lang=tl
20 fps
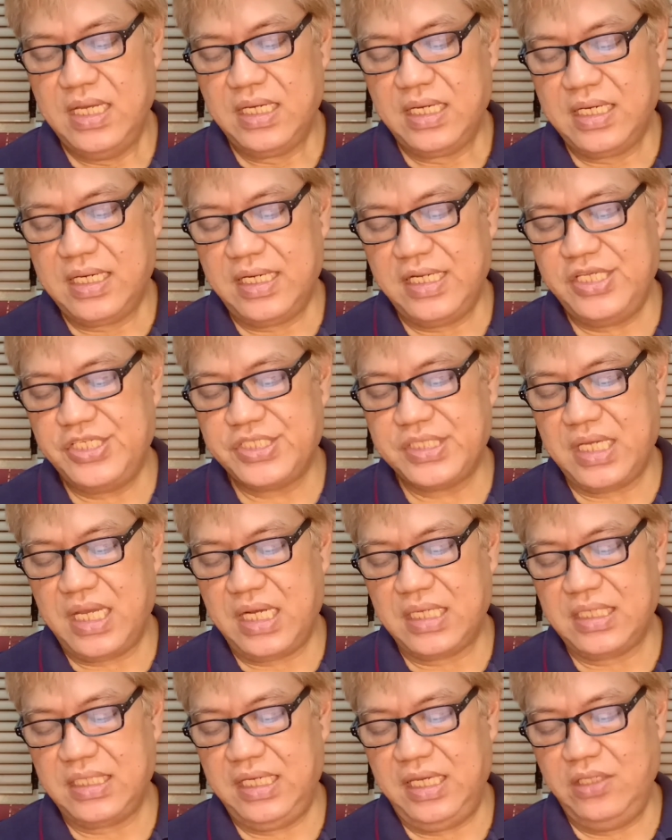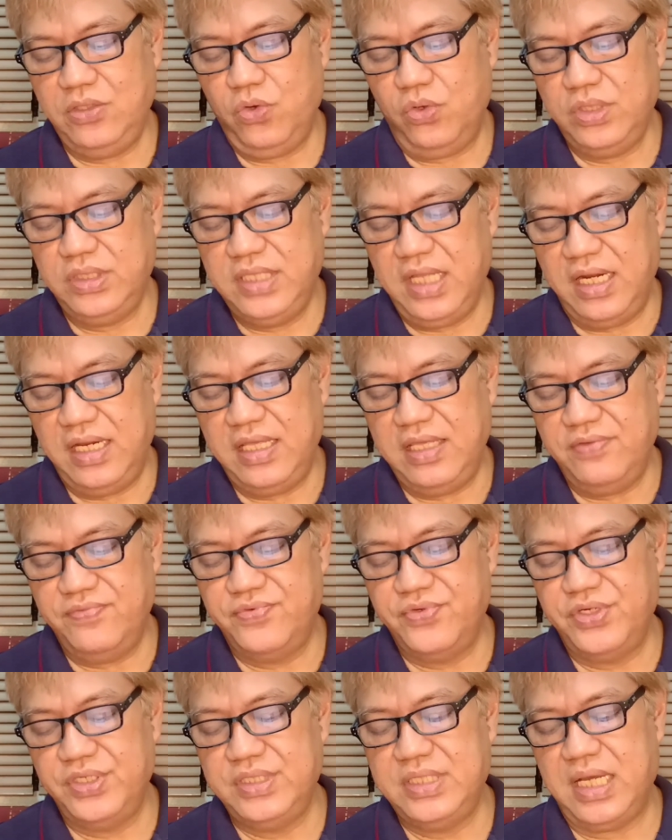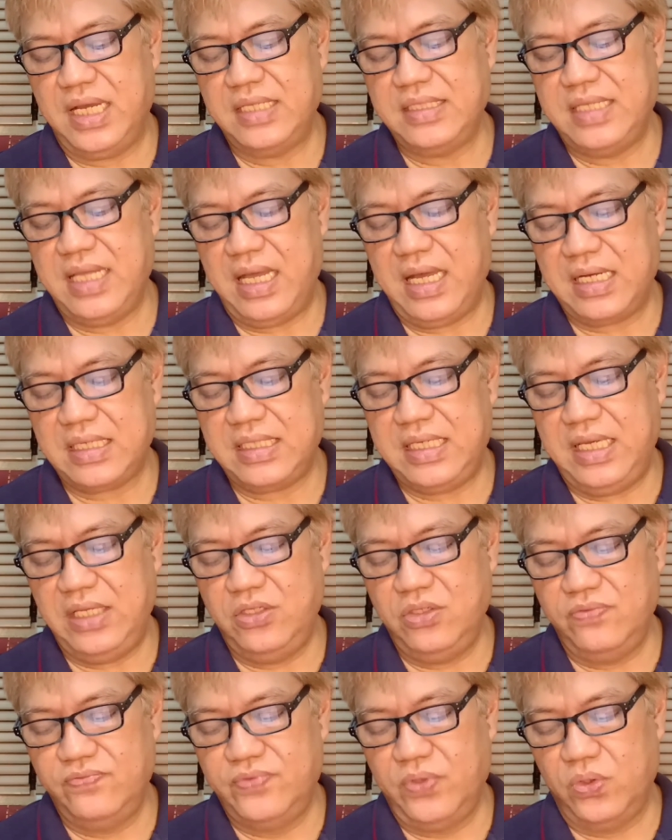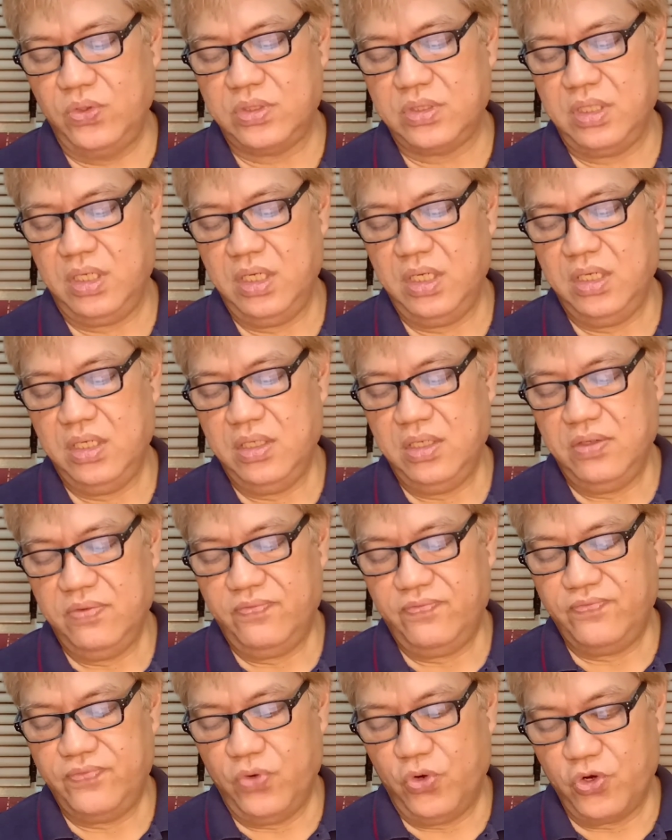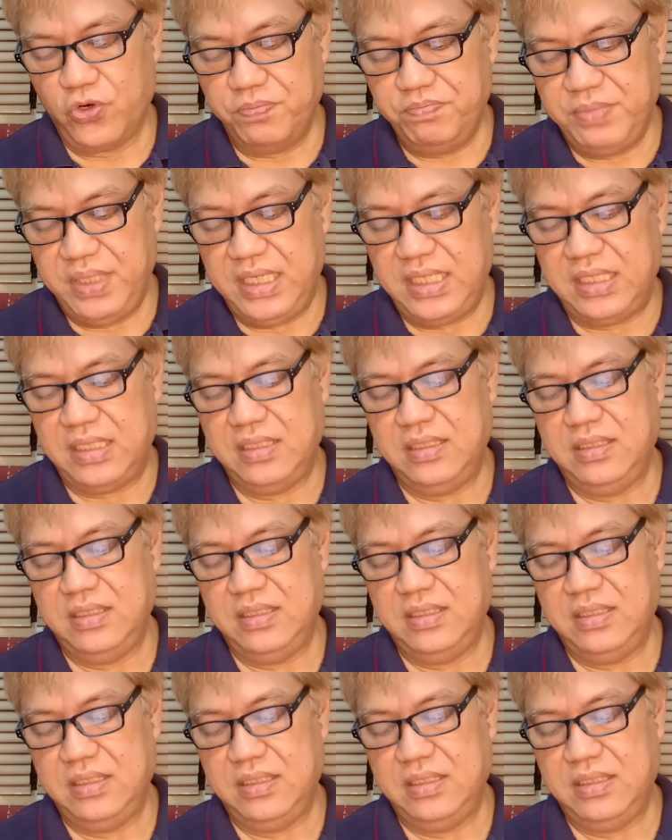Chris Aquino delivered the Aquino vote for me.